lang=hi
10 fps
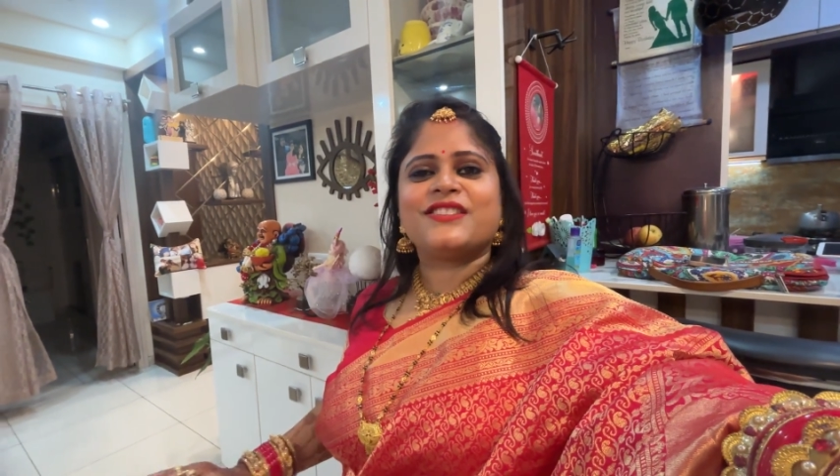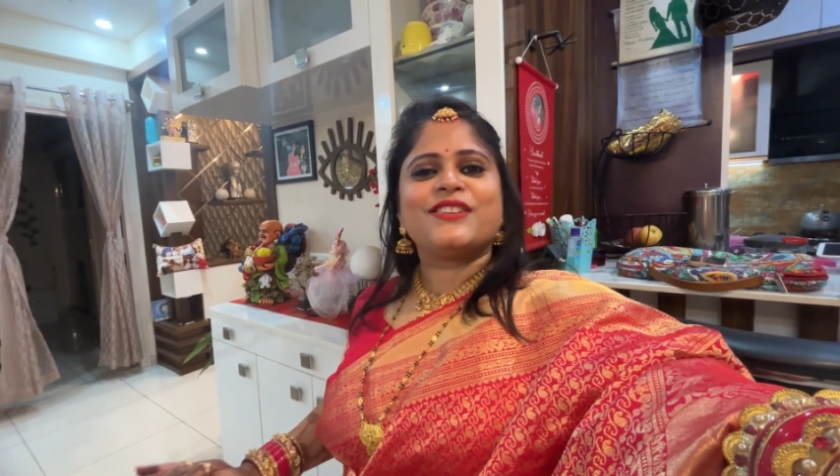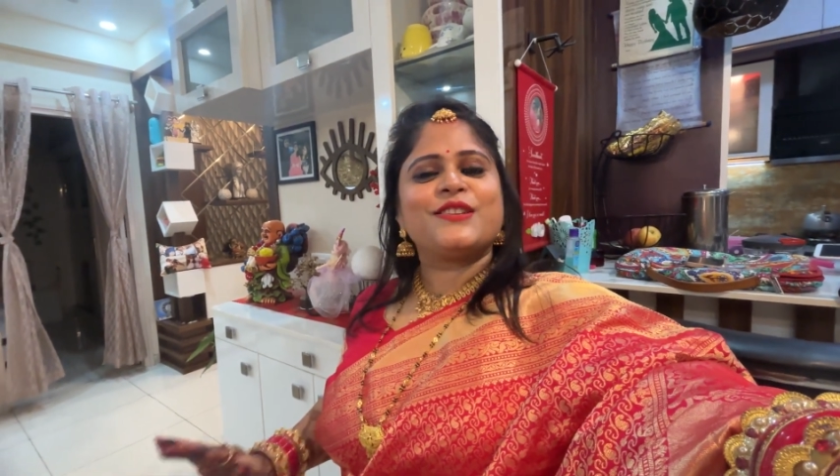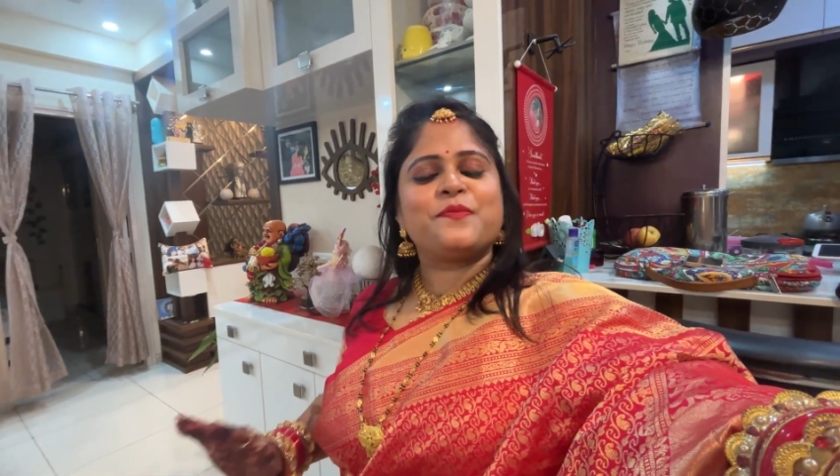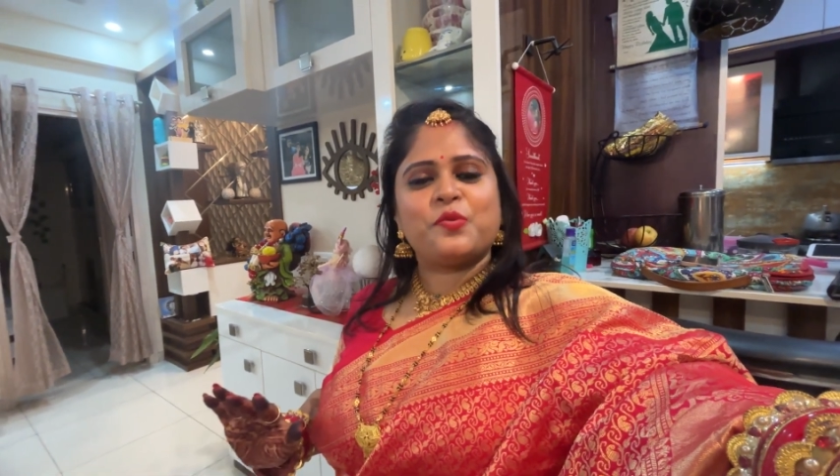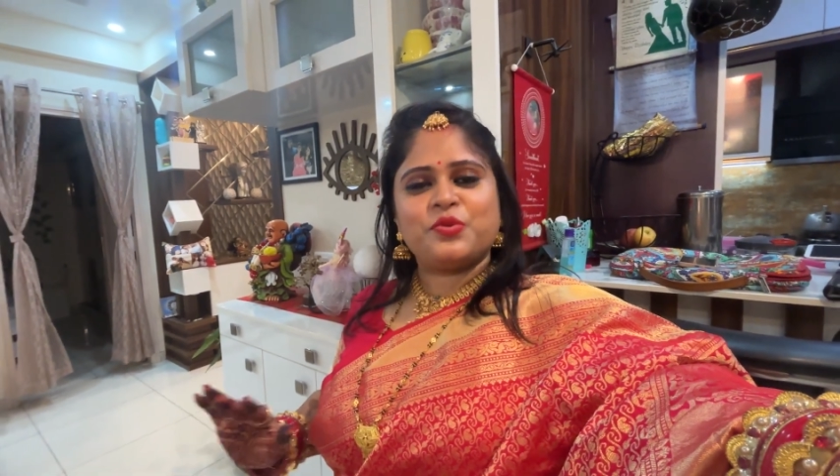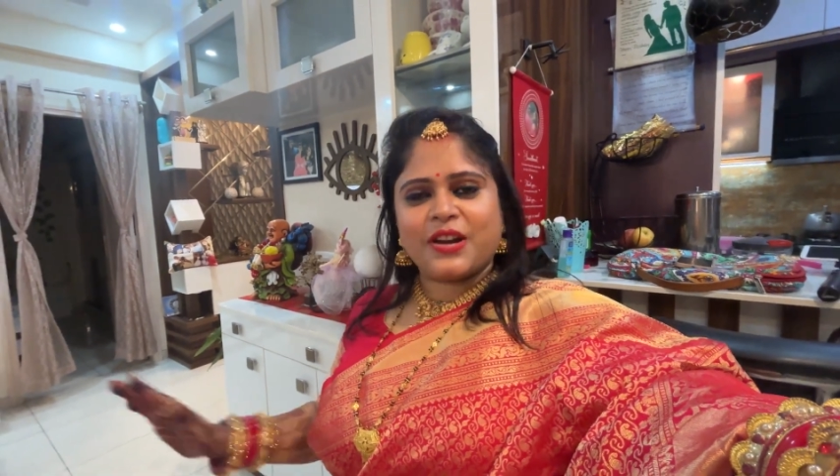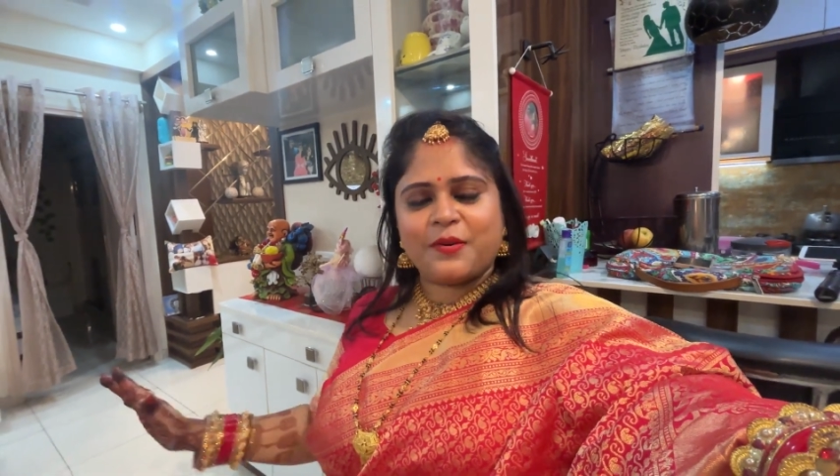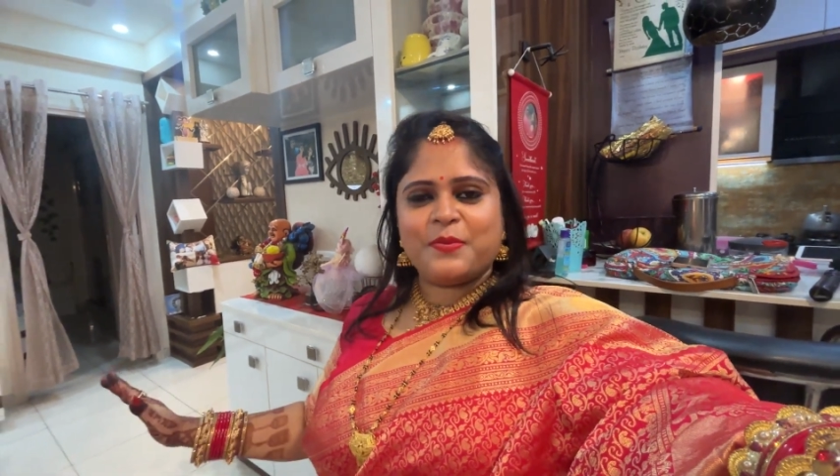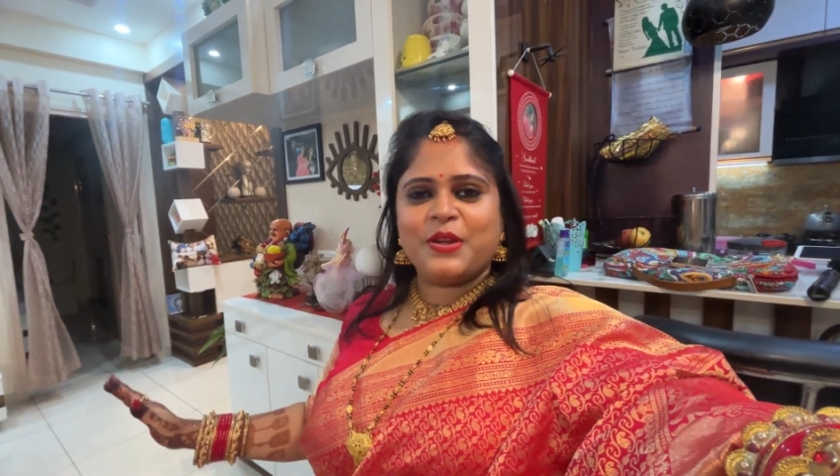अच्छे से
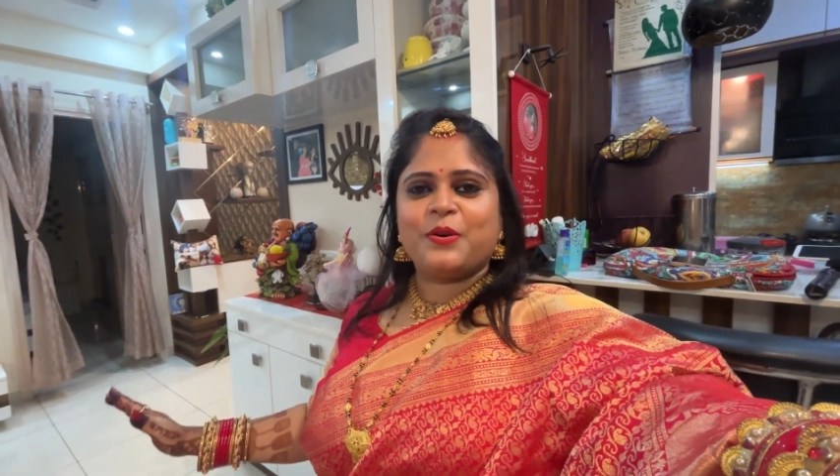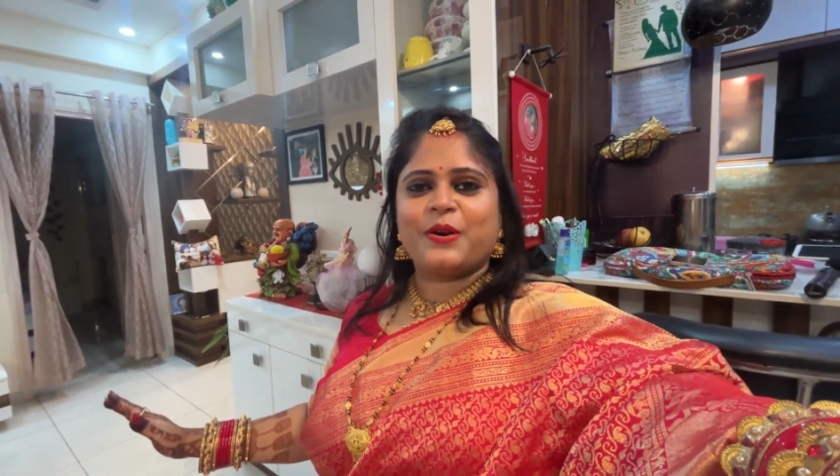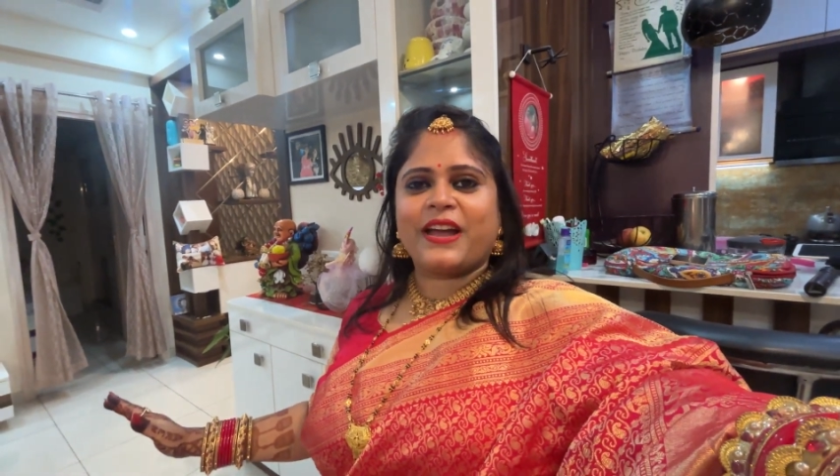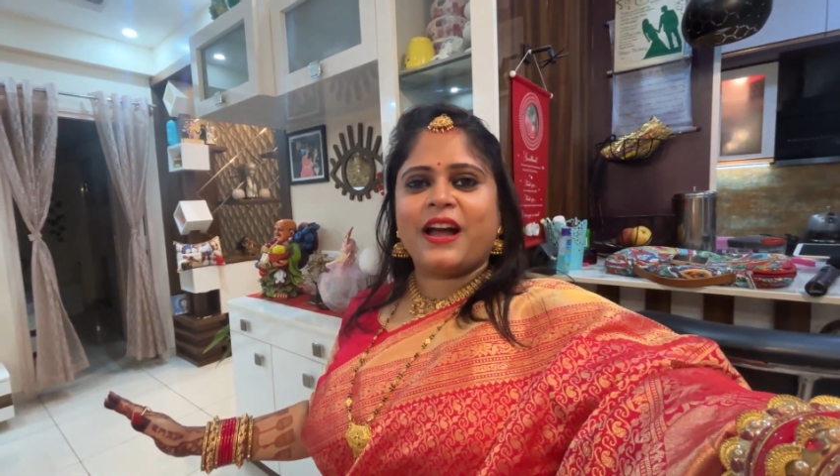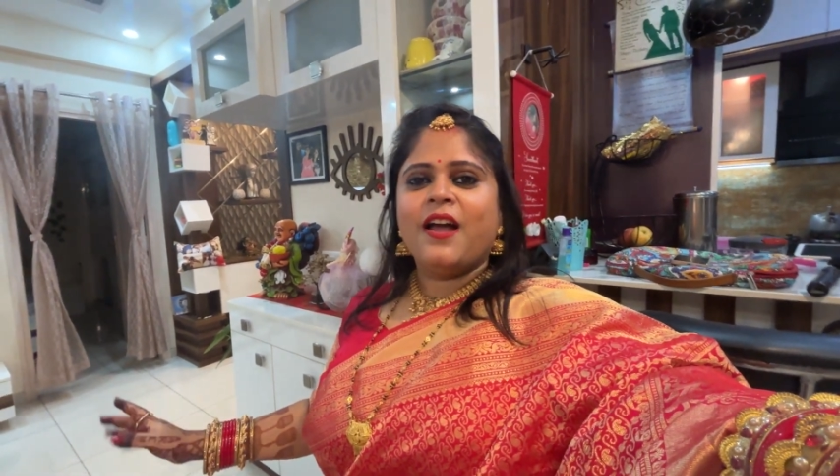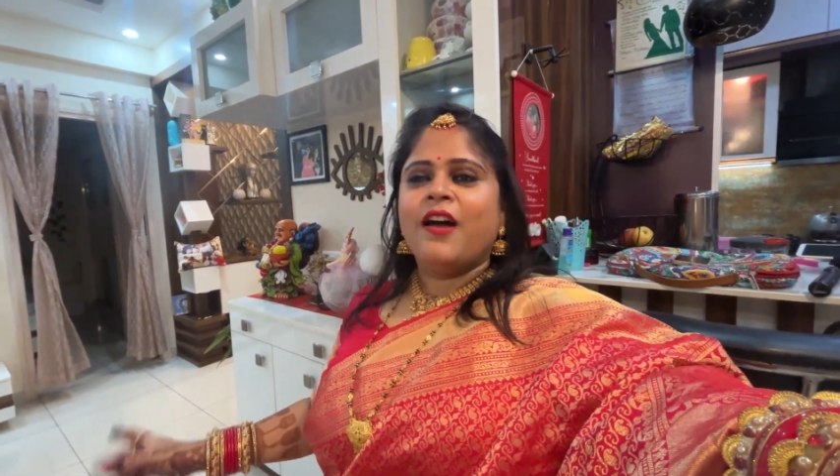पूजा भी हो गया